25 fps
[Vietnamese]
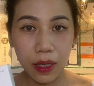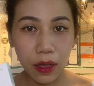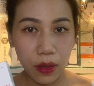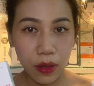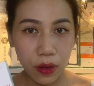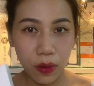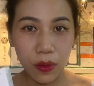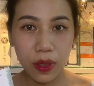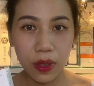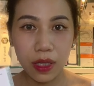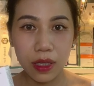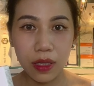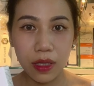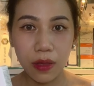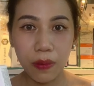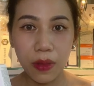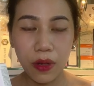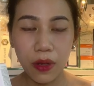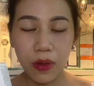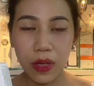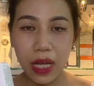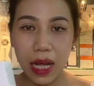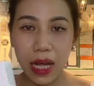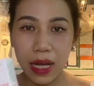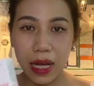hiểu cái chữ
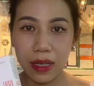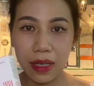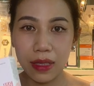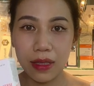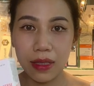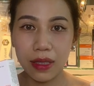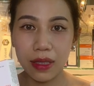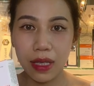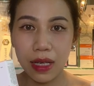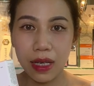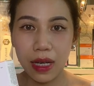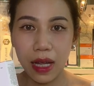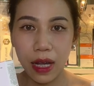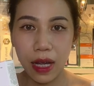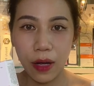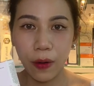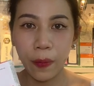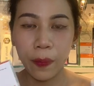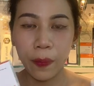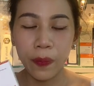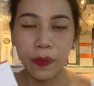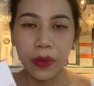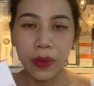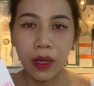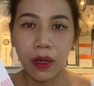biêu da này như thế nào
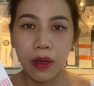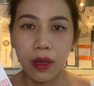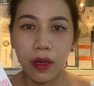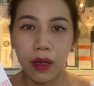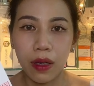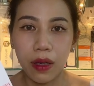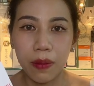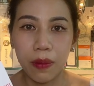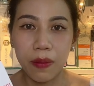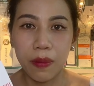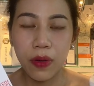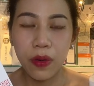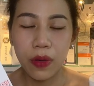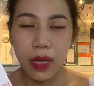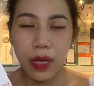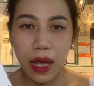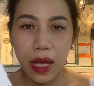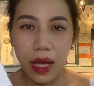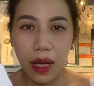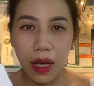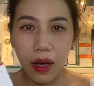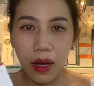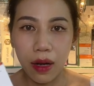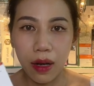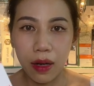uh, ờ, biêu
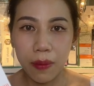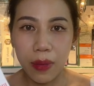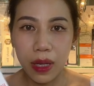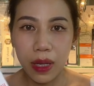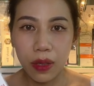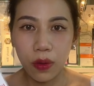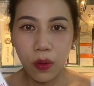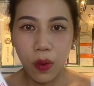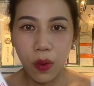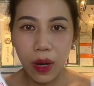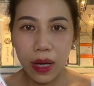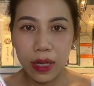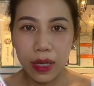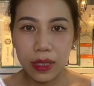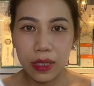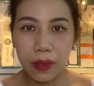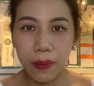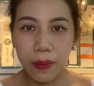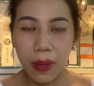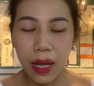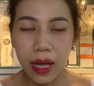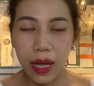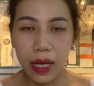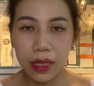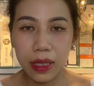da ở bên ngoài
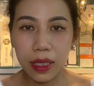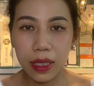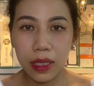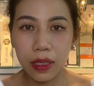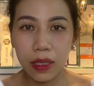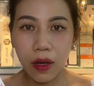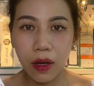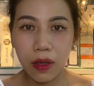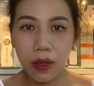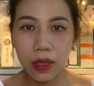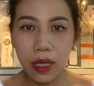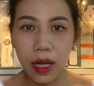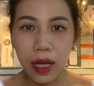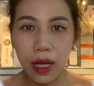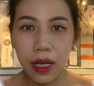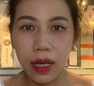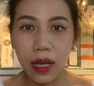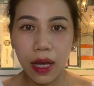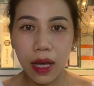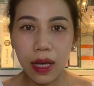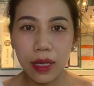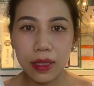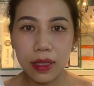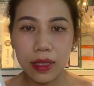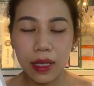spa thì có thể
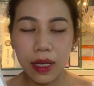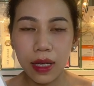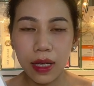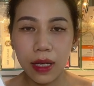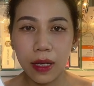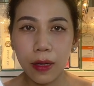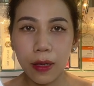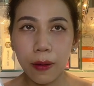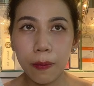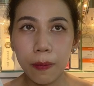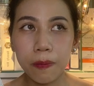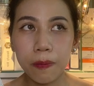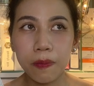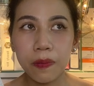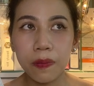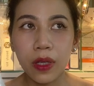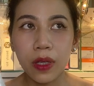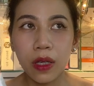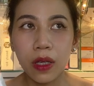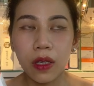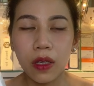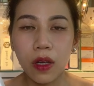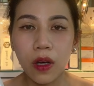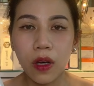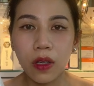là sẽ
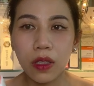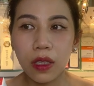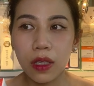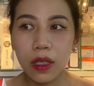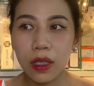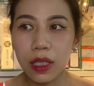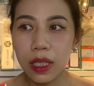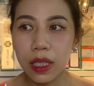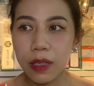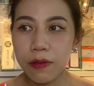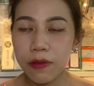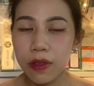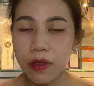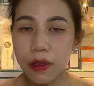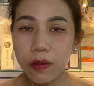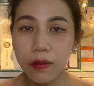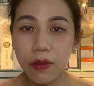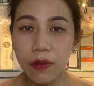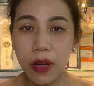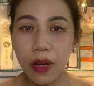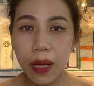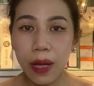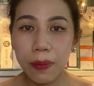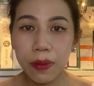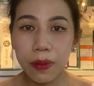có những cái phương
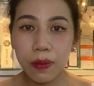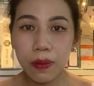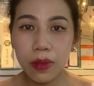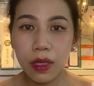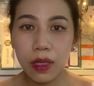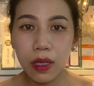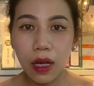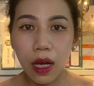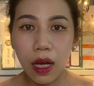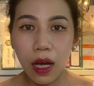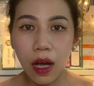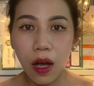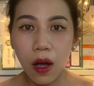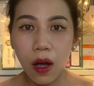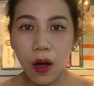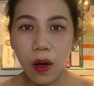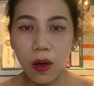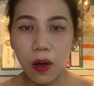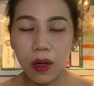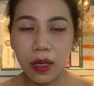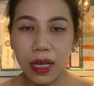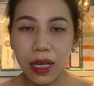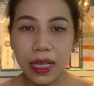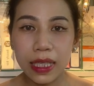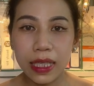pháp giống như là
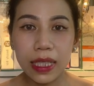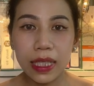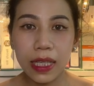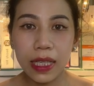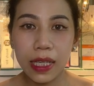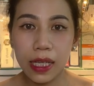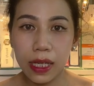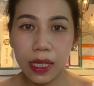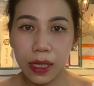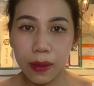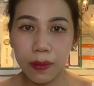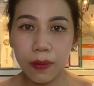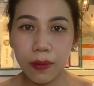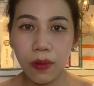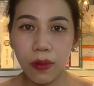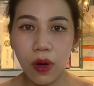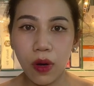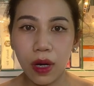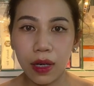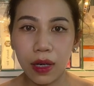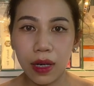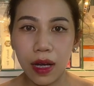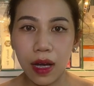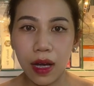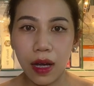họ lăn kim
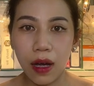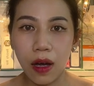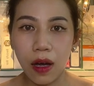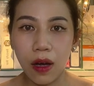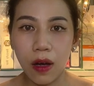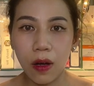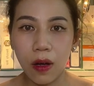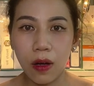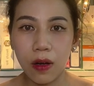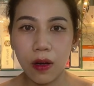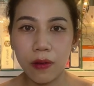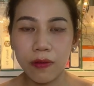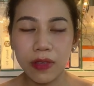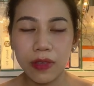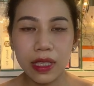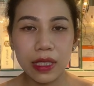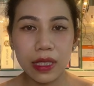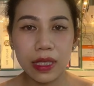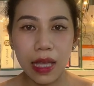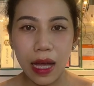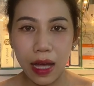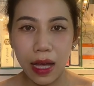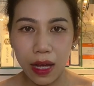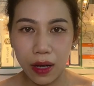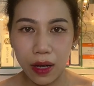hoặc là họ vi
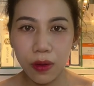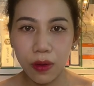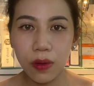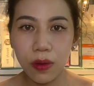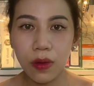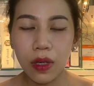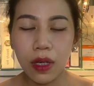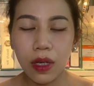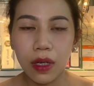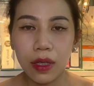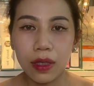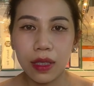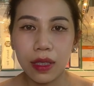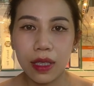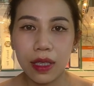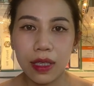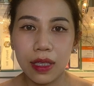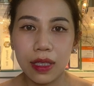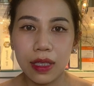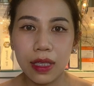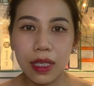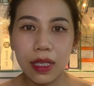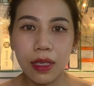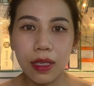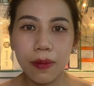tảo thì
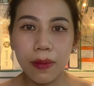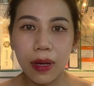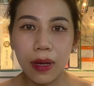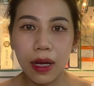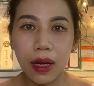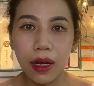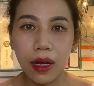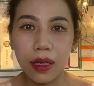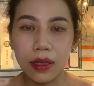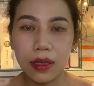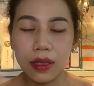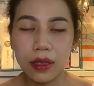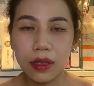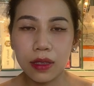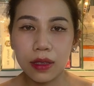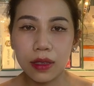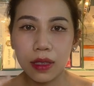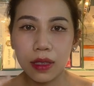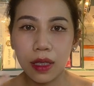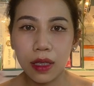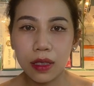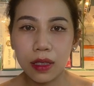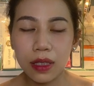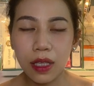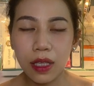khi mà
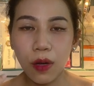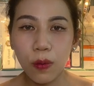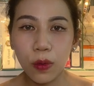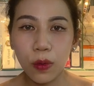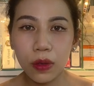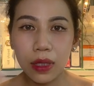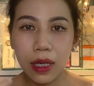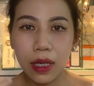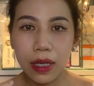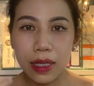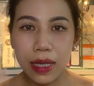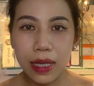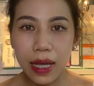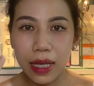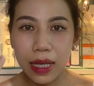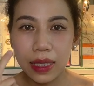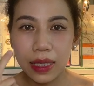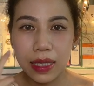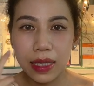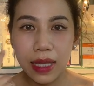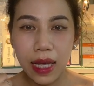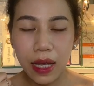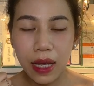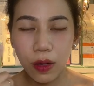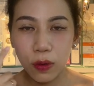uh, sau một thời gian thì
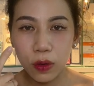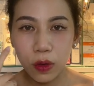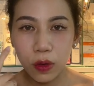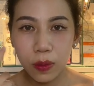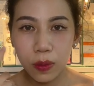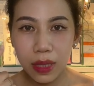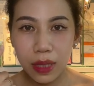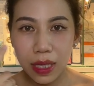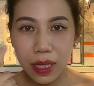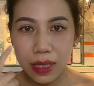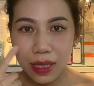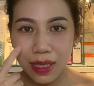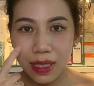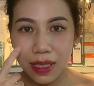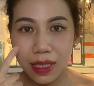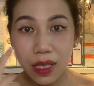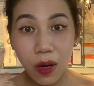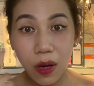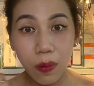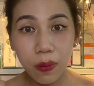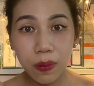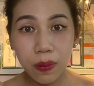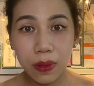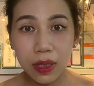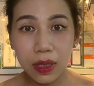da của chúng ta sẽ
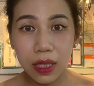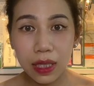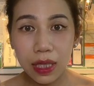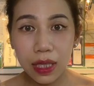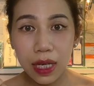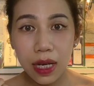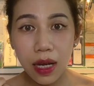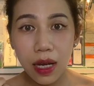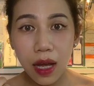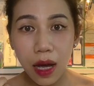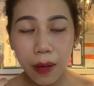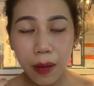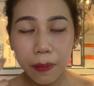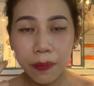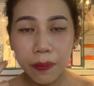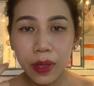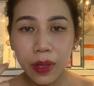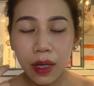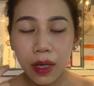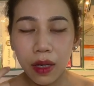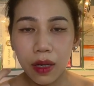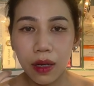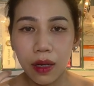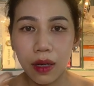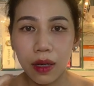chóc những cái lớp
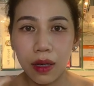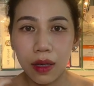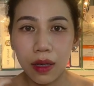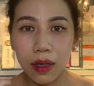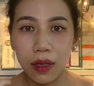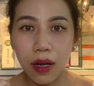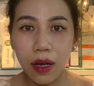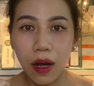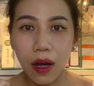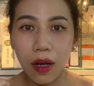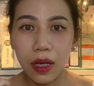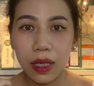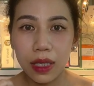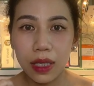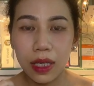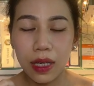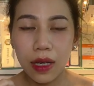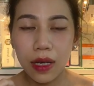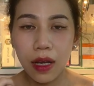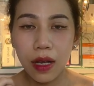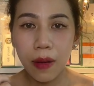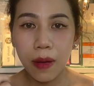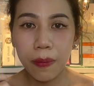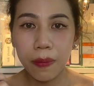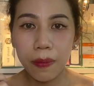uh, đó là cái
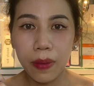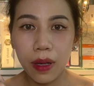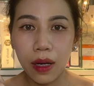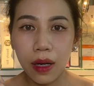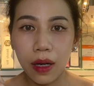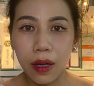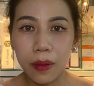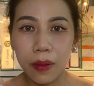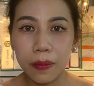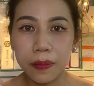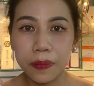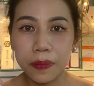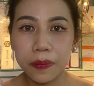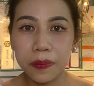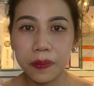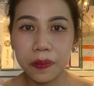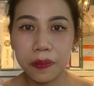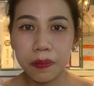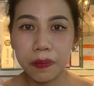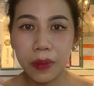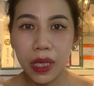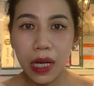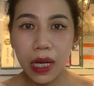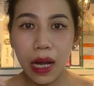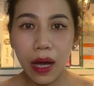lớp uh,
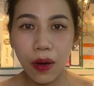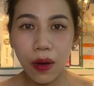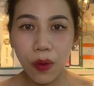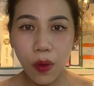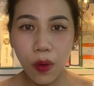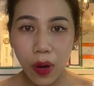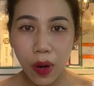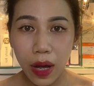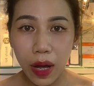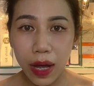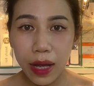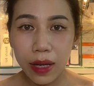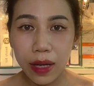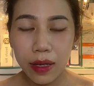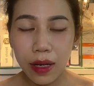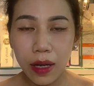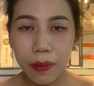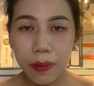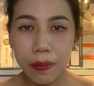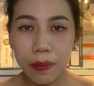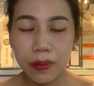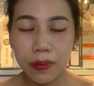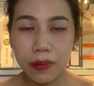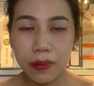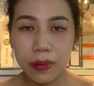bị lão hóa lớp
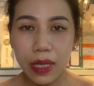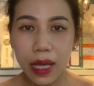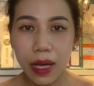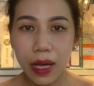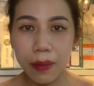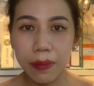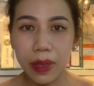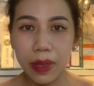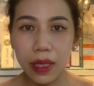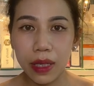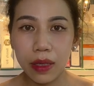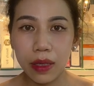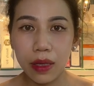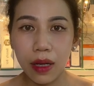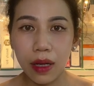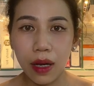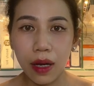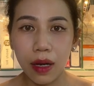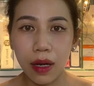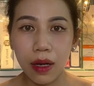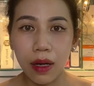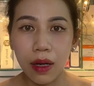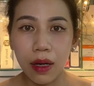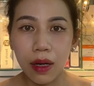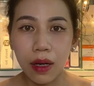da bị
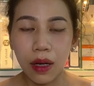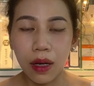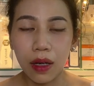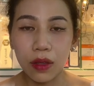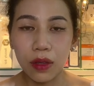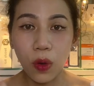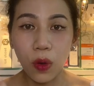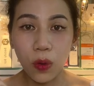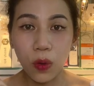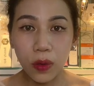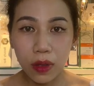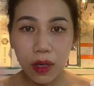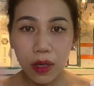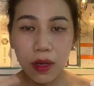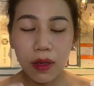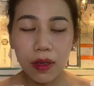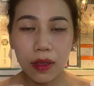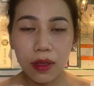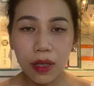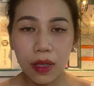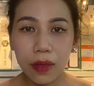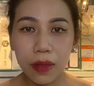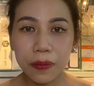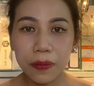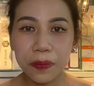uh, tổn
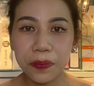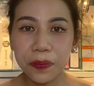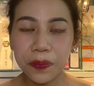thương đó